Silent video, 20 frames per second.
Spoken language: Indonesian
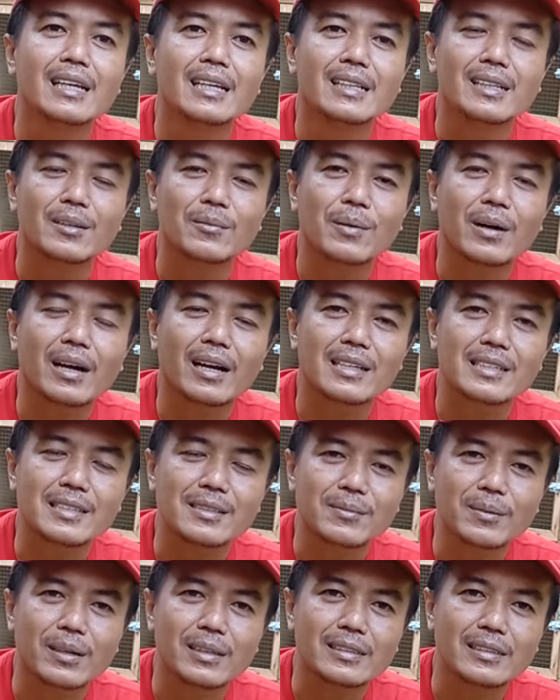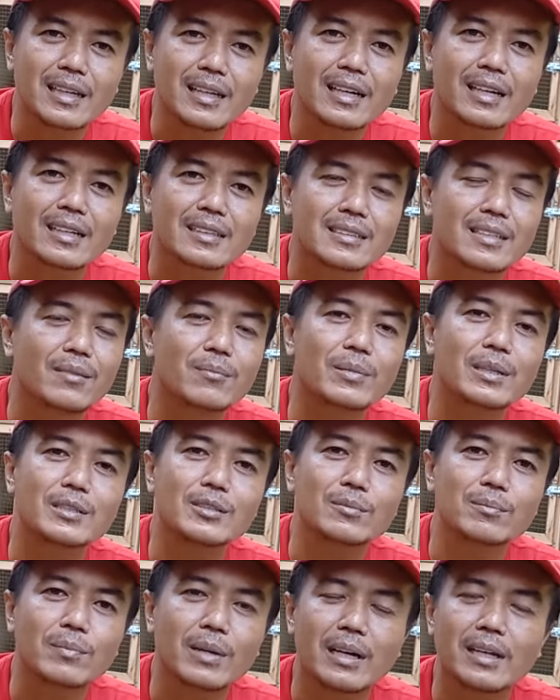Terima kasih banyak. Sampai
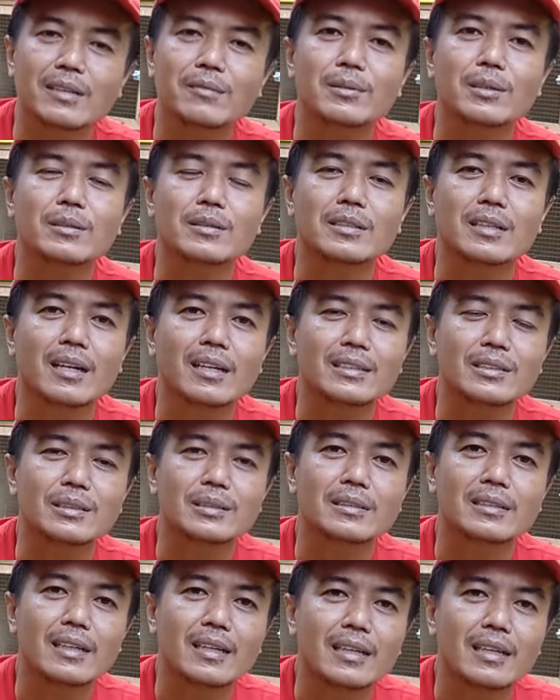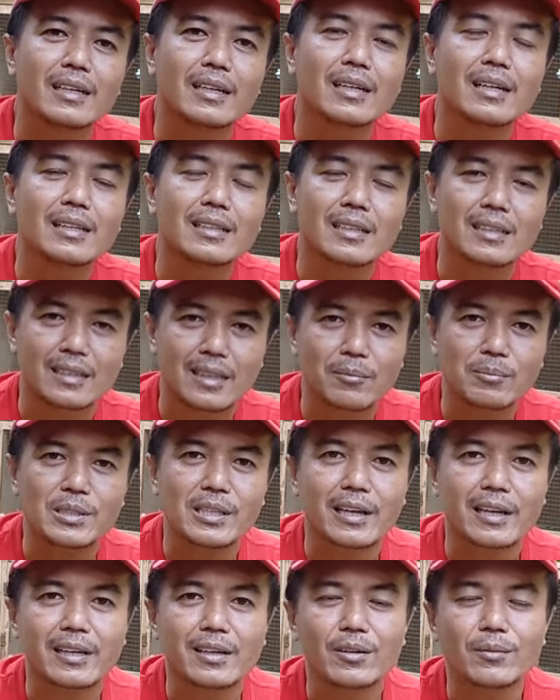jumpa di video selanjutnya. Tetap
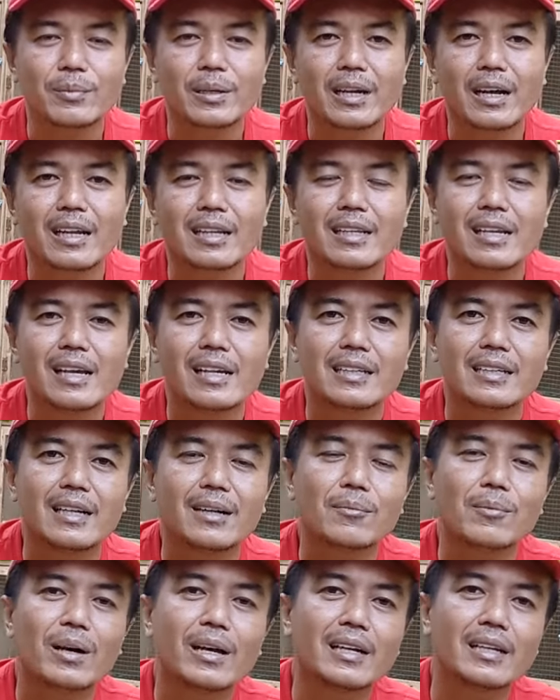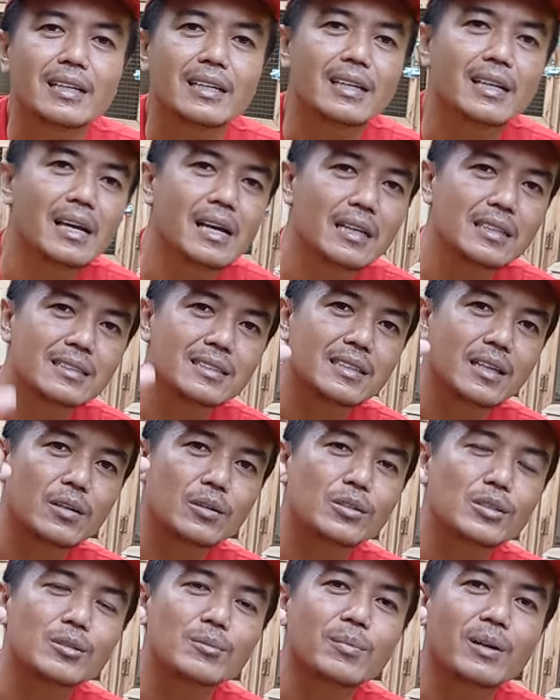sayang hobi kalian dan mari
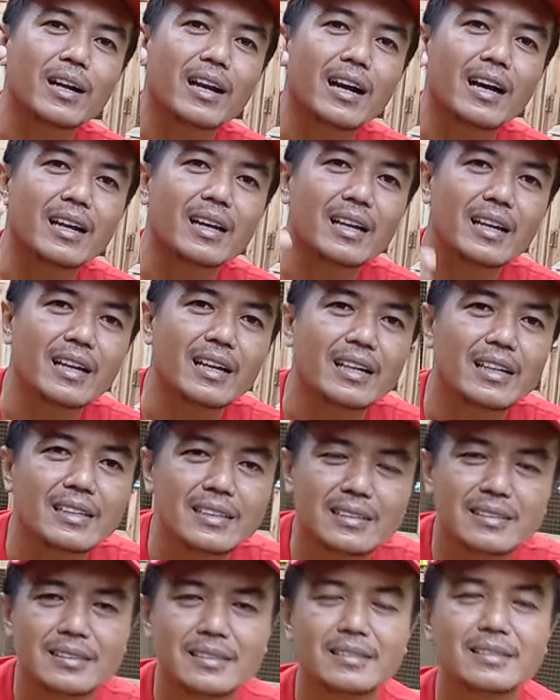terus berkarya.